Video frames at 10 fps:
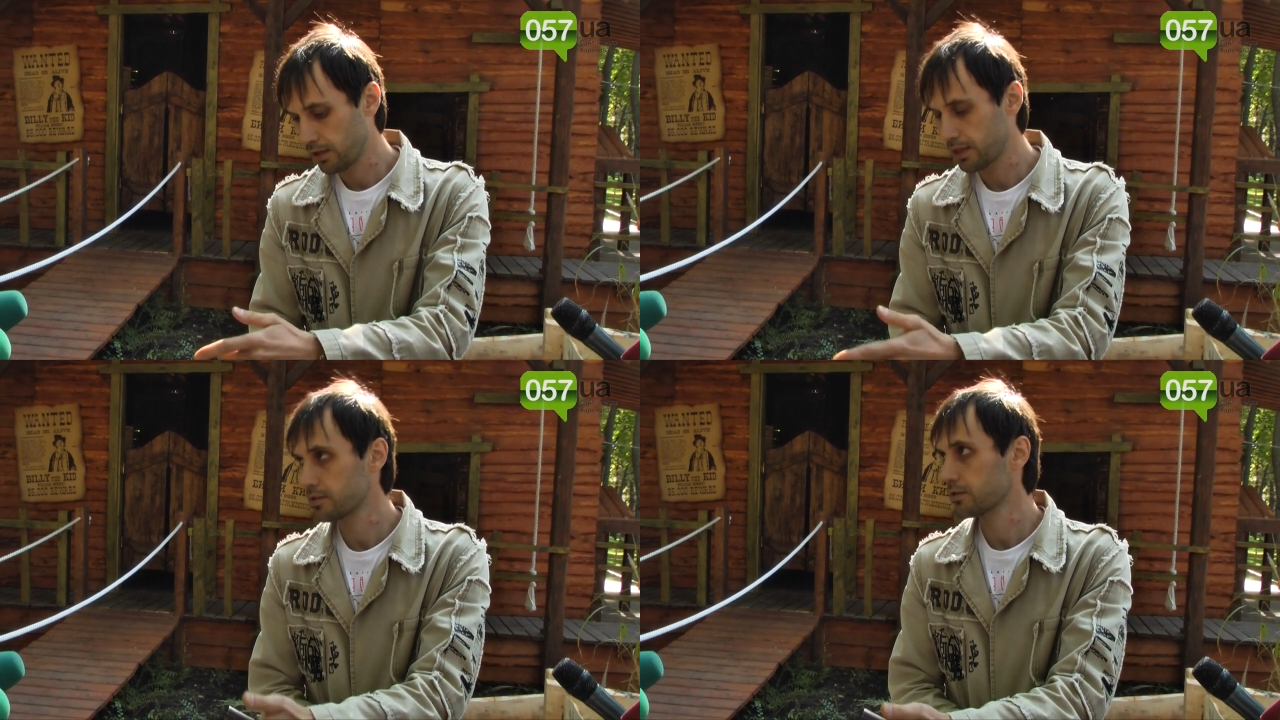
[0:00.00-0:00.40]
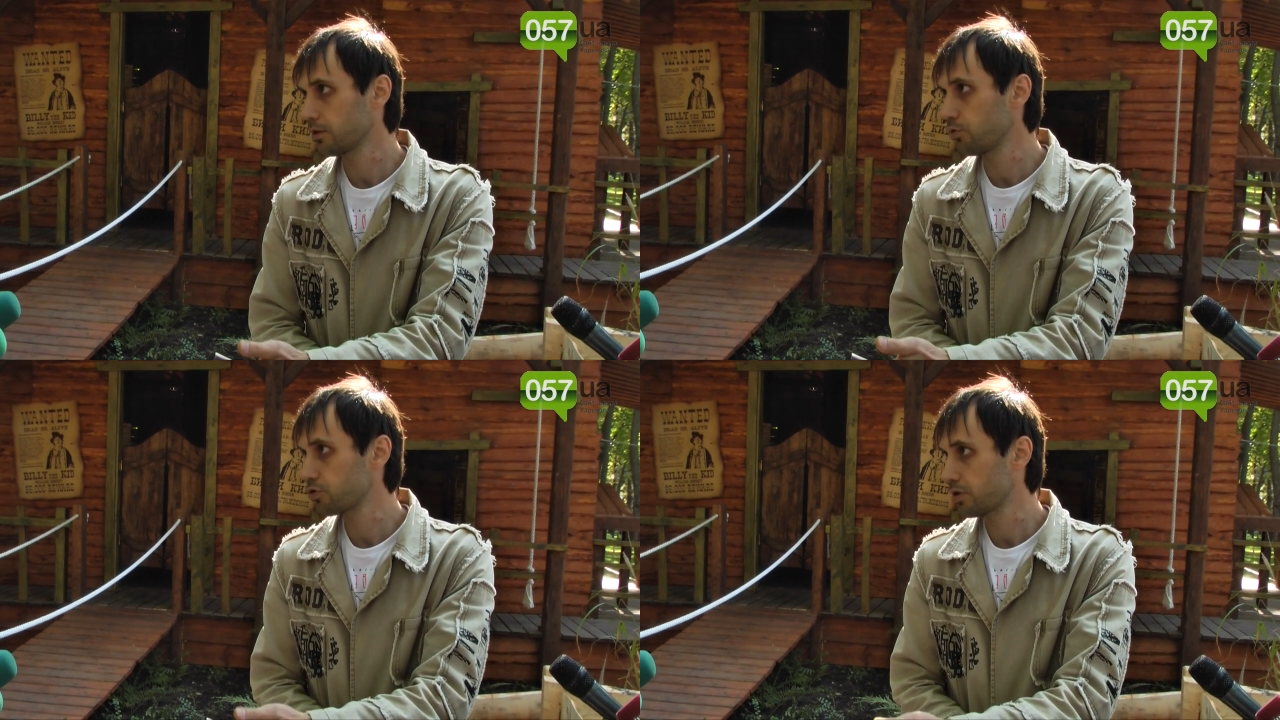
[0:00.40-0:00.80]
лазерный
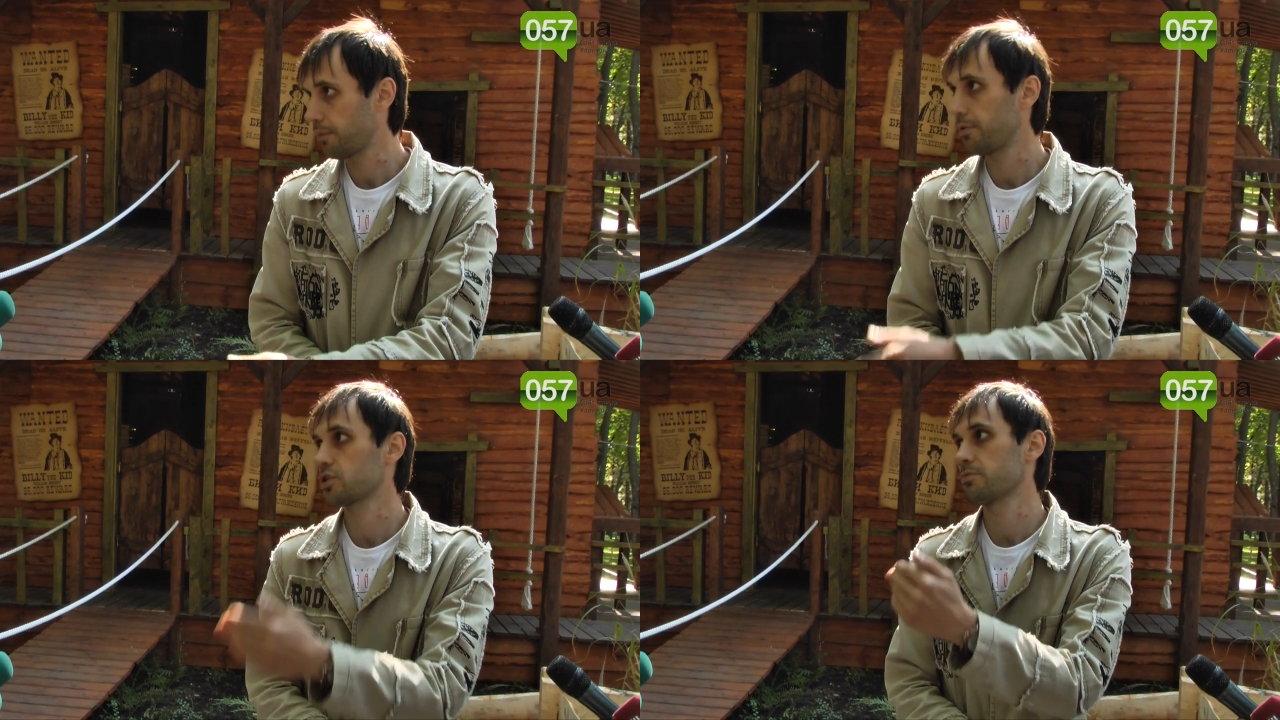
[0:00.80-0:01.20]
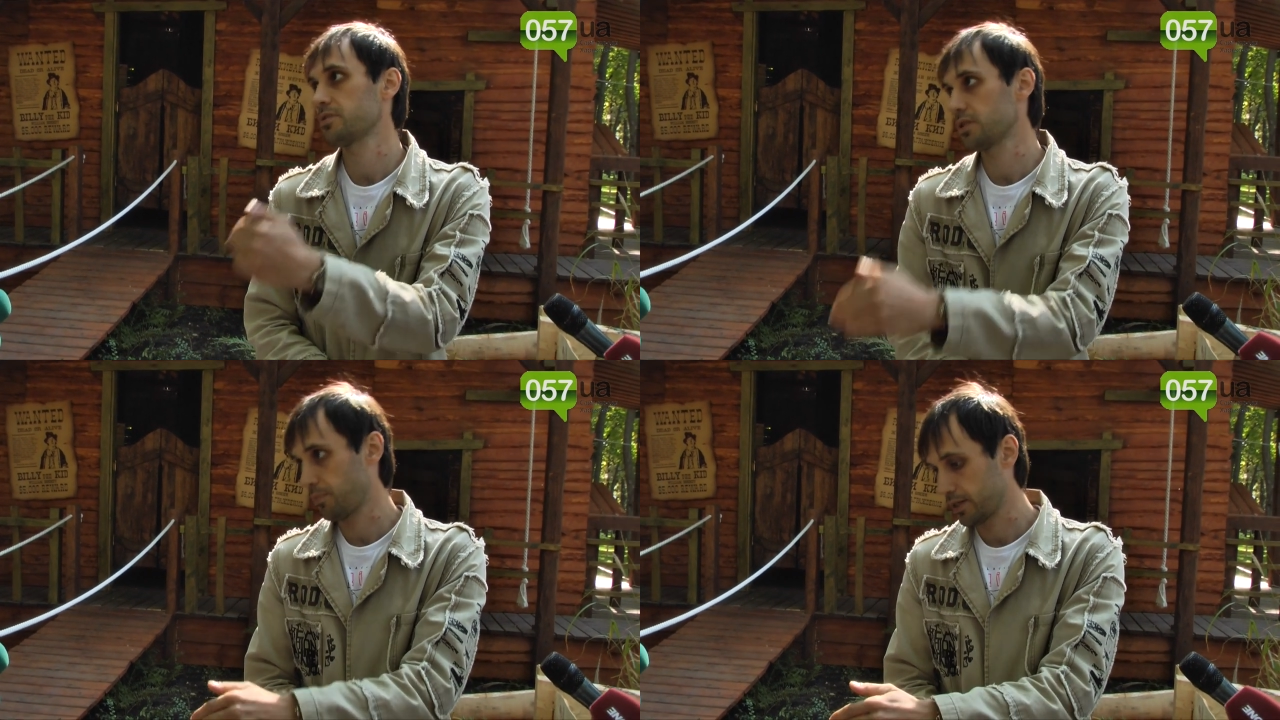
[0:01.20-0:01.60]
луч, опять же
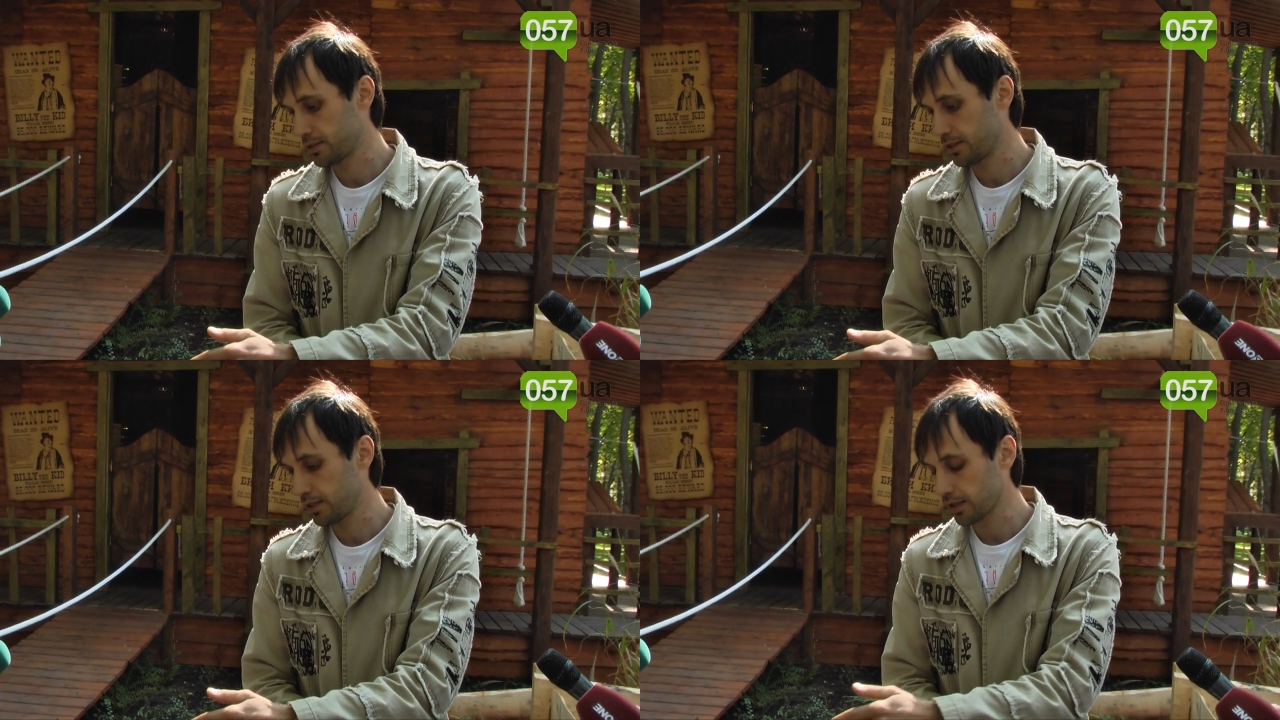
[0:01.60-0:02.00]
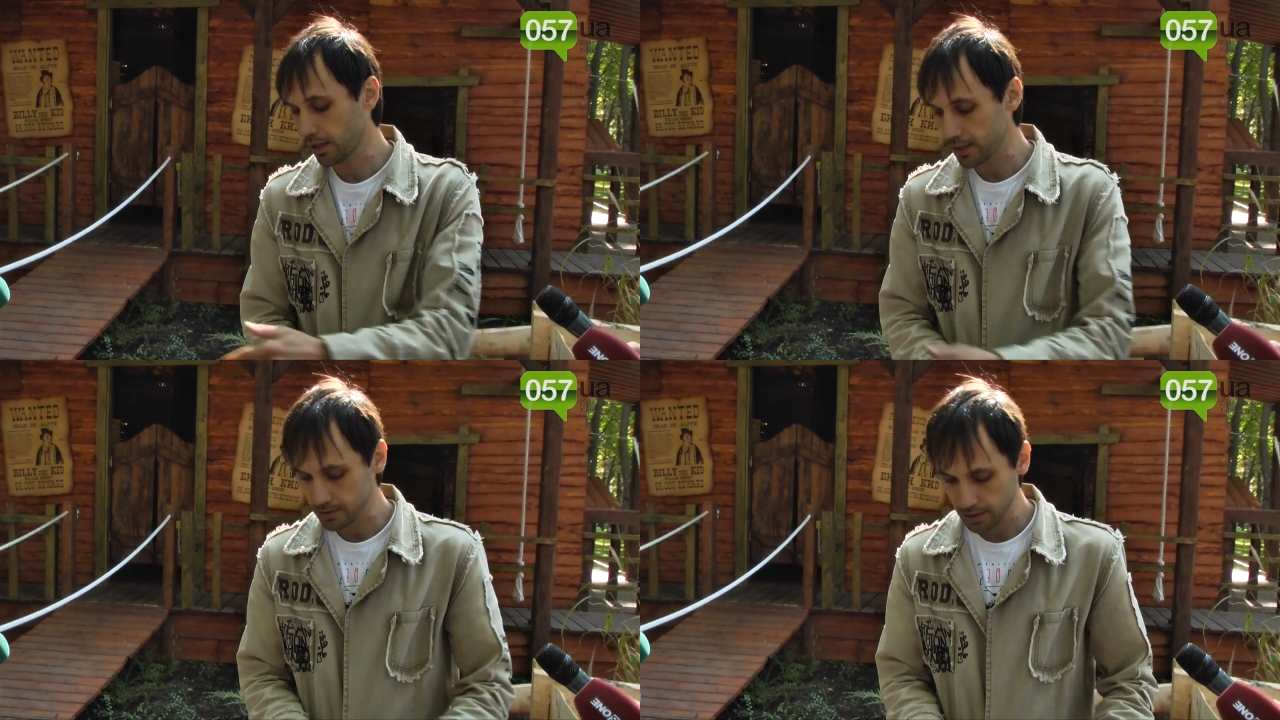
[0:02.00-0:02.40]
безопасный для
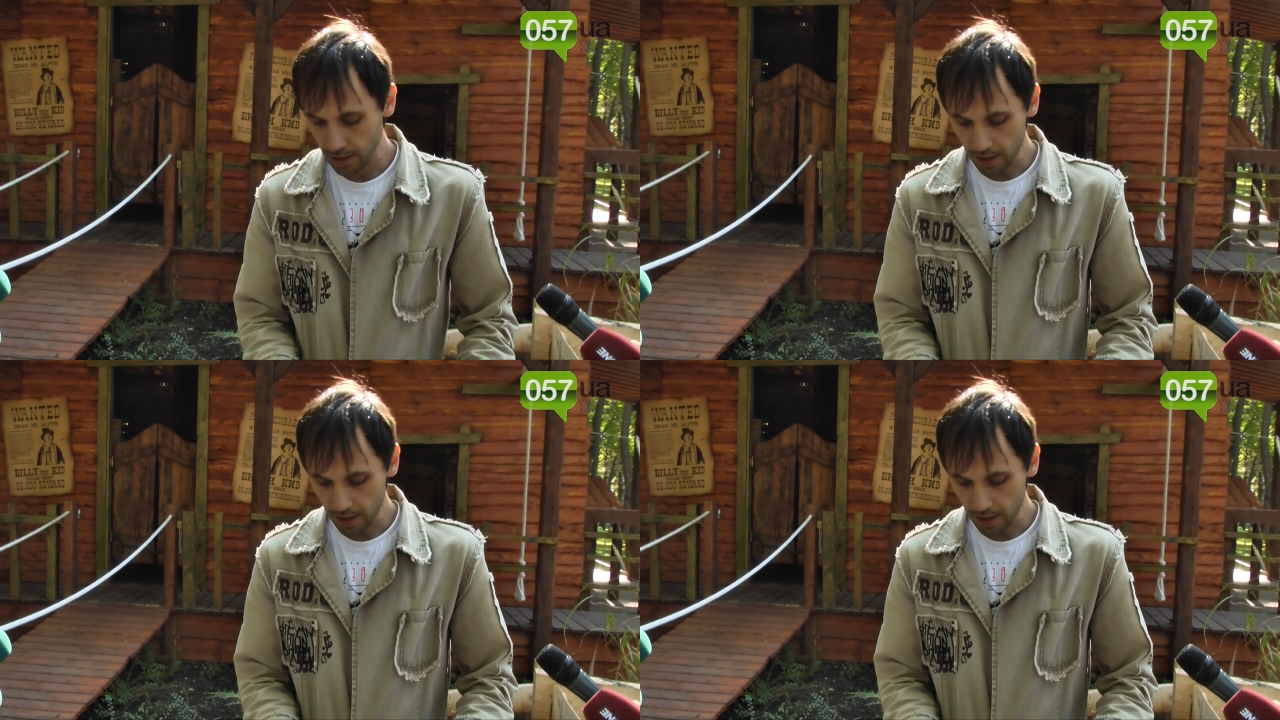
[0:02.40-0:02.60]
глаз,